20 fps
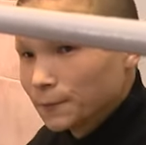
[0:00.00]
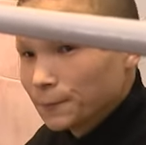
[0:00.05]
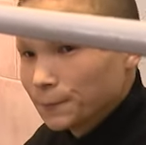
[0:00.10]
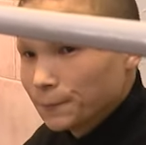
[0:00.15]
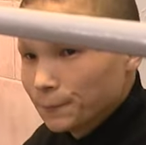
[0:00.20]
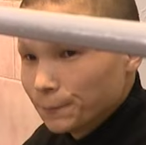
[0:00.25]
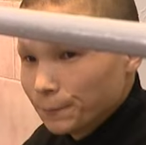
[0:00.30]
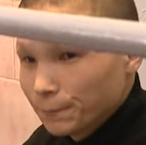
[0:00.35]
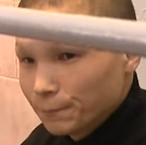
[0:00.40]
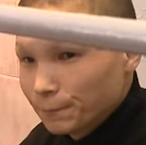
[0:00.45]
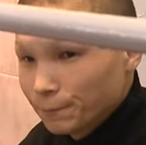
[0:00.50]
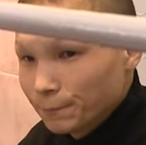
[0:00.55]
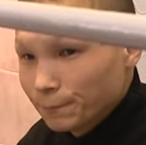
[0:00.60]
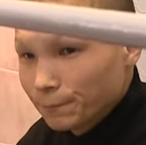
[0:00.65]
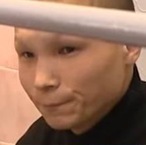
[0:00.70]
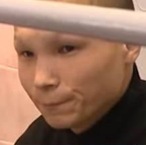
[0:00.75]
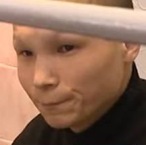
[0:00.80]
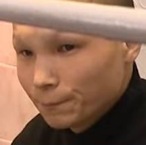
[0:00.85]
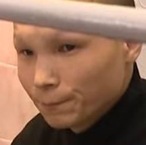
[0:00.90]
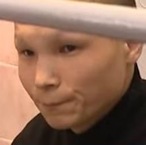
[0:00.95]
А
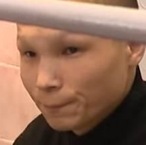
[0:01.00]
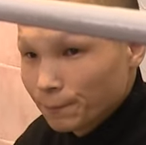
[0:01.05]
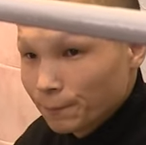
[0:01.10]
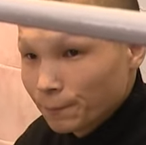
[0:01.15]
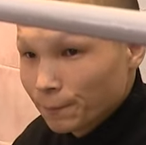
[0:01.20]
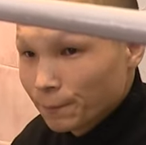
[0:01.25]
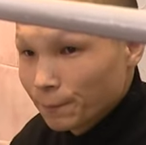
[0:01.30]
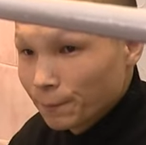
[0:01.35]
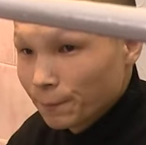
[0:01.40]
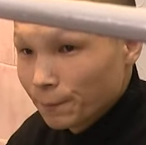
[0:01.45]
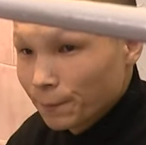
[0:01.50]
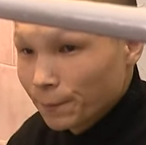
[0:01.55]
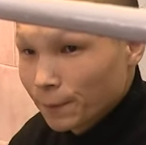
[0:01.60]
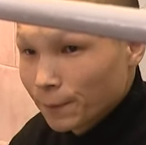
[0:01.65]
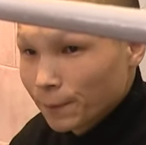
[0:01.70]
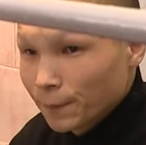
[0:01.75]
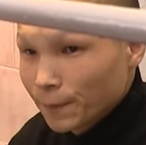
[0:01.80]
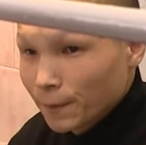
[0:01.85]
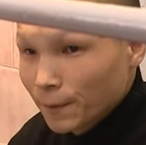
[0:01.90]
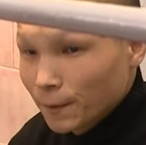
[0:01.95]
медицинскую помощь, скажите, как вам
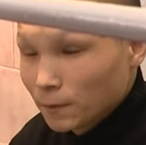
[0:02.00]
здесь